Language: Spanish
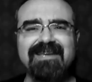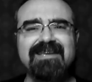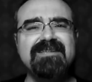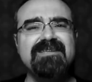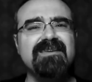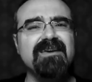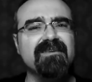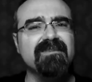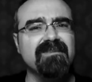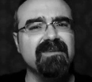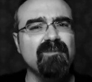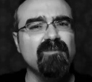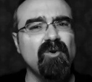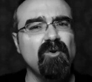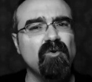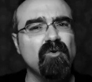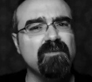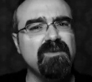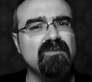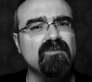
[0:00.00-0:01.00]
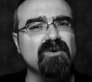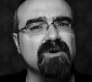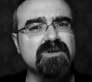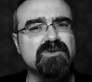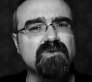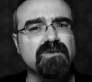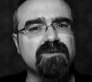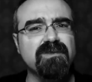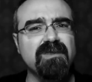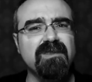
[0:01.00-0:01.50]
y si hacemos lo mismo que
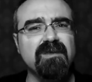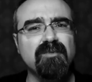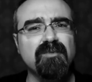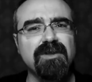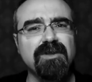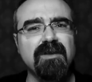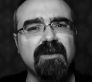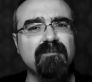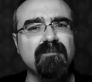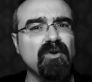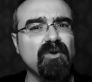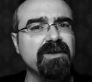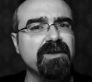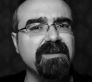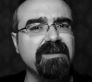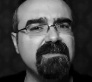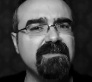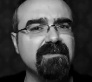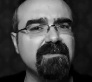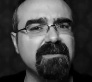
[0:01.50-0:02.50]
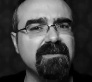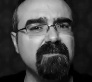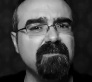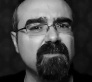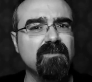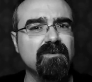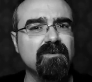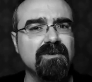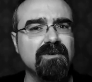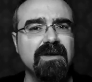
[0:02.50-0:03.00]
sucede por ejemplo en el
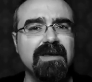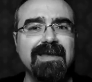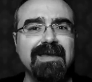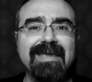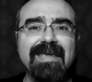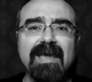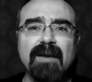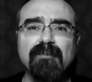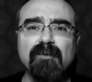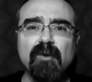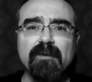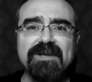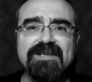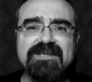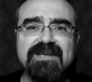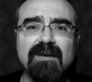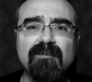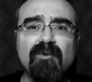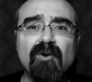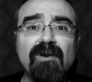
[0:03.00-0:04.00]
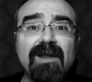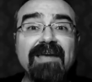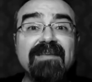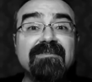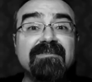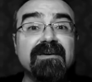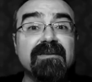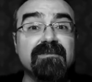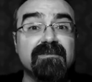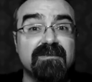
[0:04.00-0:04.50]
cristianismo, que aprovechamos la
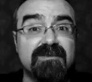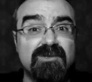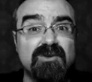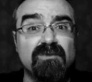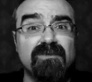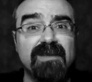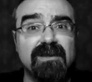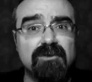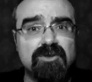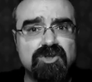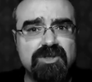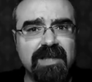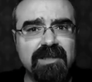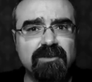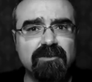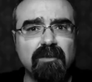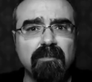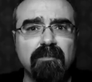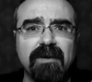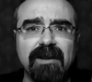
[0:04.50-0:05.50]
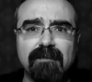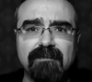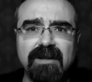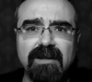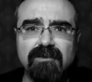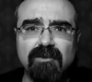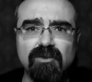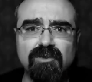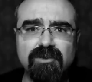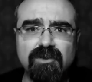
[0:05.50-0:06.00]
intercesión de los santos para hablar
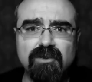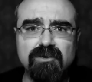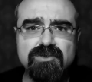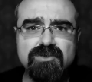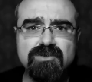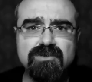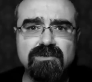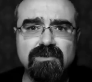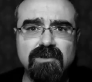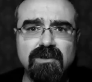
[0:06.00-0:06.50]
con Dios,